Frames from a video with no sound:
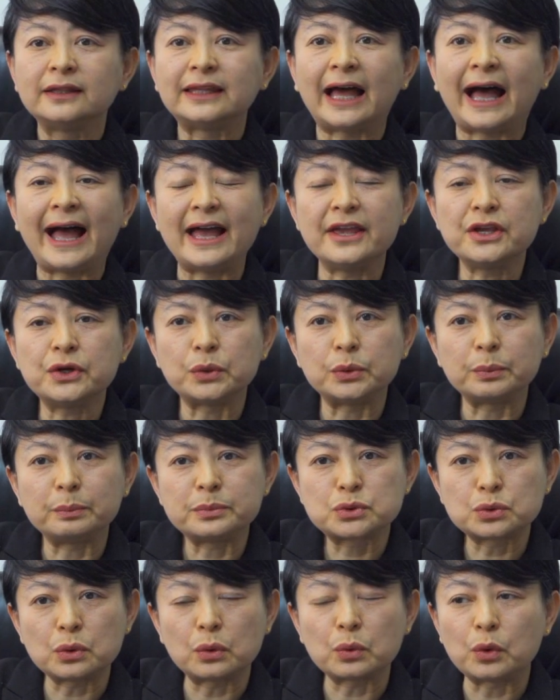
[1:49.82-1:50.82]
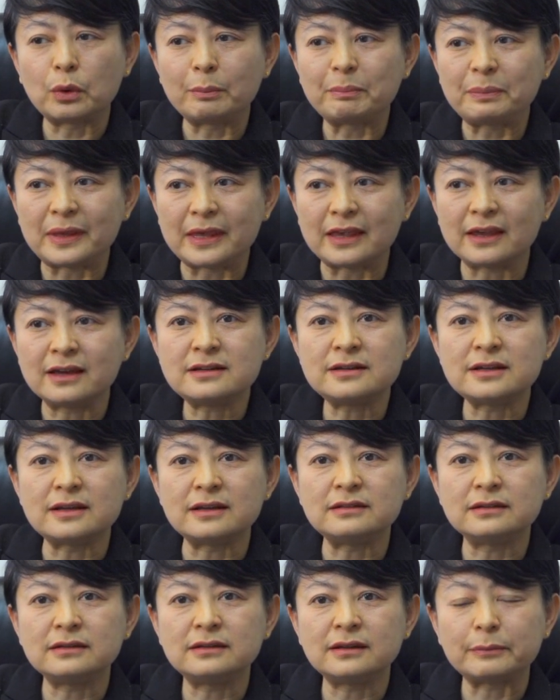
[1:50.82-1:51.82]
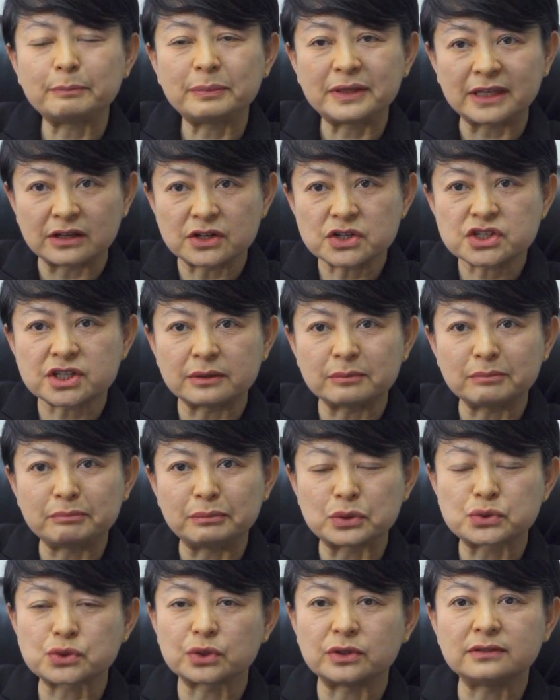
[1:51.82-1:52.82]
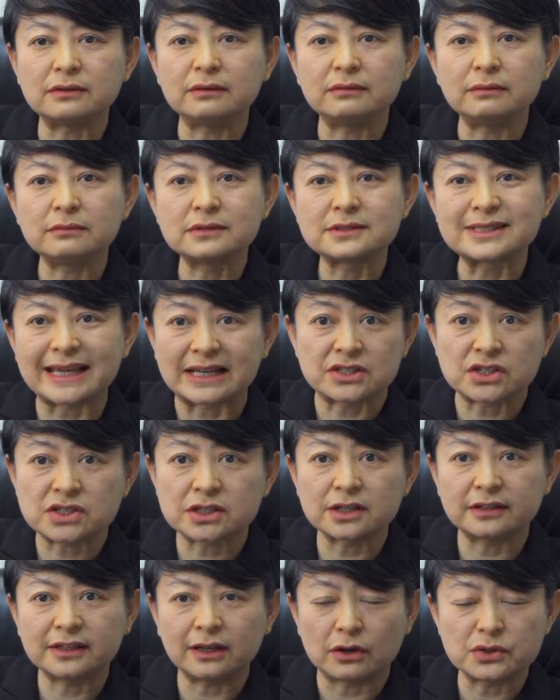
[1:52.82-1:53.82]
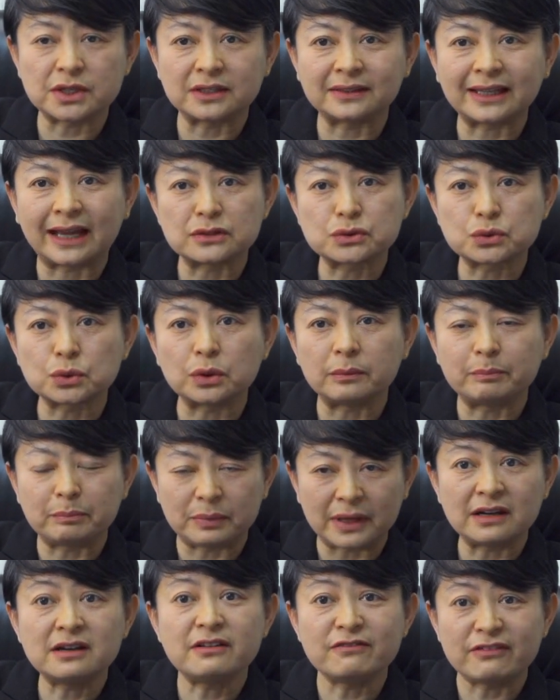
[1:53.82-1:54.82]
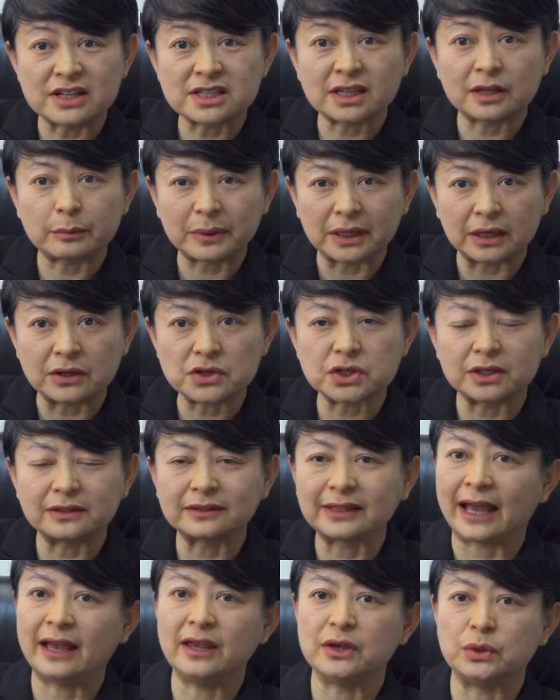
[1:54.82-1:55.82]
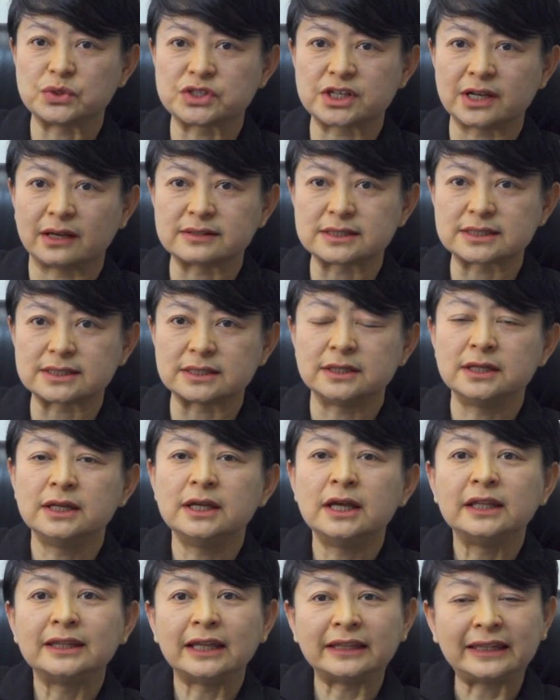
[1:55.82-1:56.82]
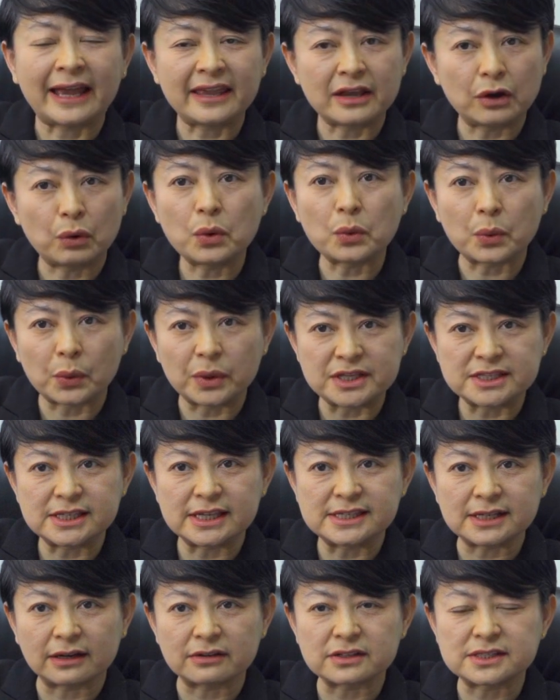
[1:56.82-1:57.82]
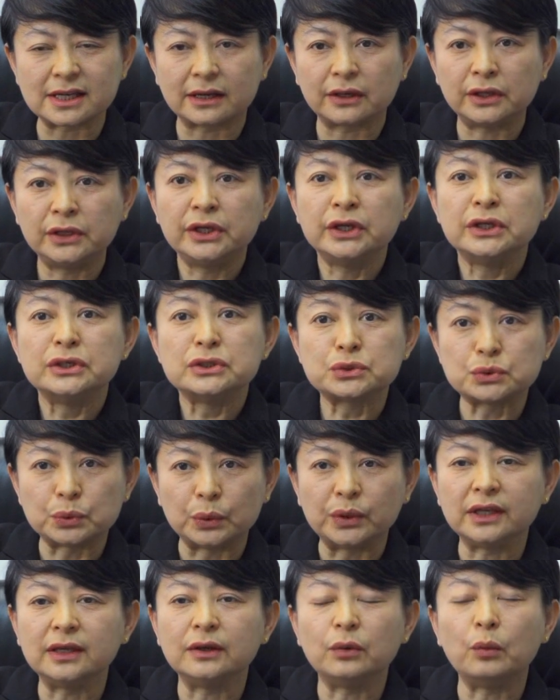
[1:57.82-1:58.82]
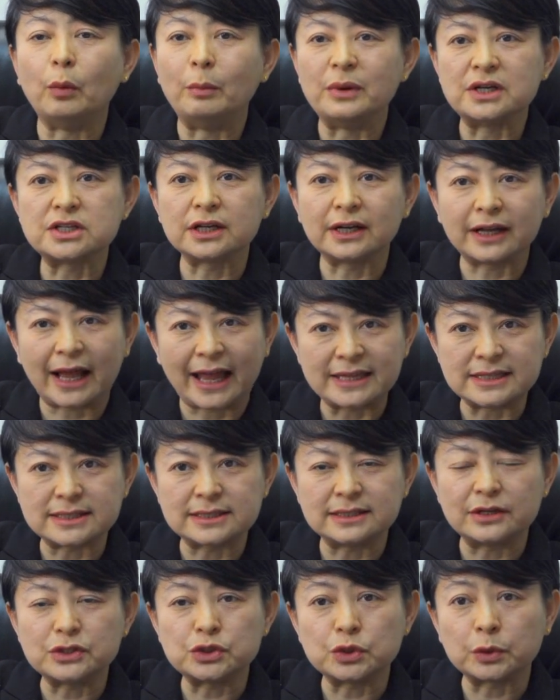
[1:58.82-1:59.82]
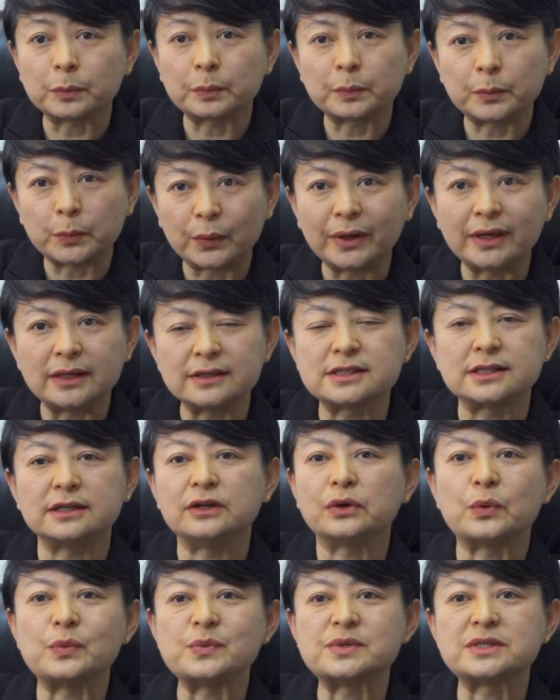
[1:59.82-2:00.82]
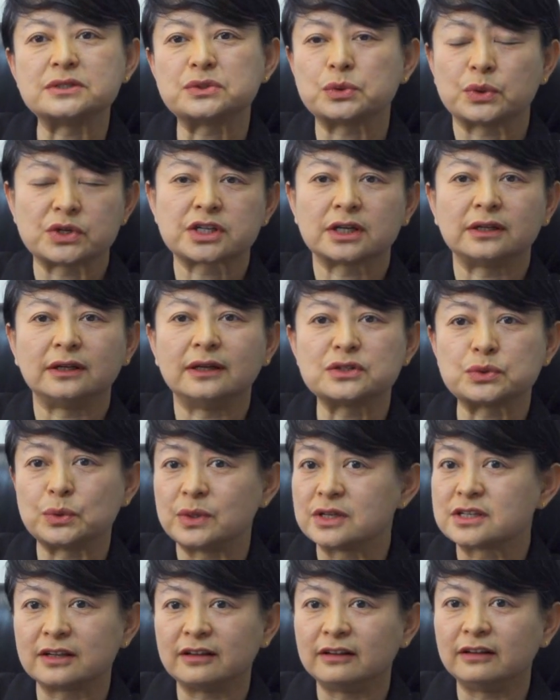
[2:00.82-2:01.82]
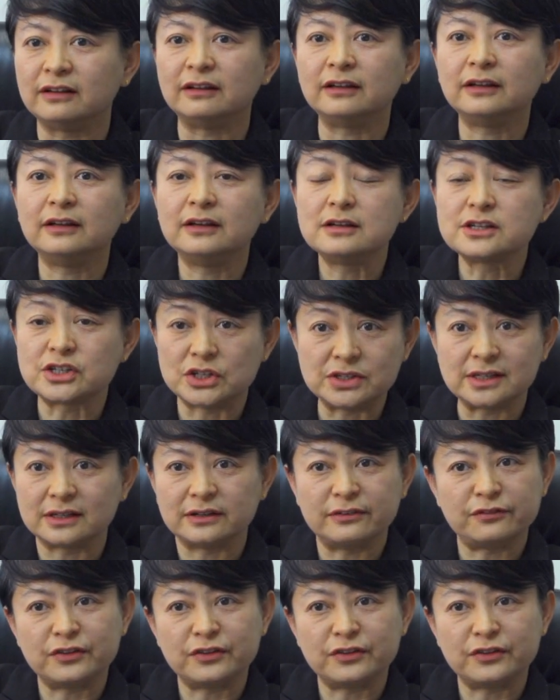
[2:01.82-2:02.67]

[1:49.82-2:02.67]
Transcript: 他还有做过别人的评审，比如说杂志社邀请他做别人文章的评审，他也有这样子。那他也获过一些奖项，所以我们这个案子呢就为这。这个公司做成了，所以这个申请人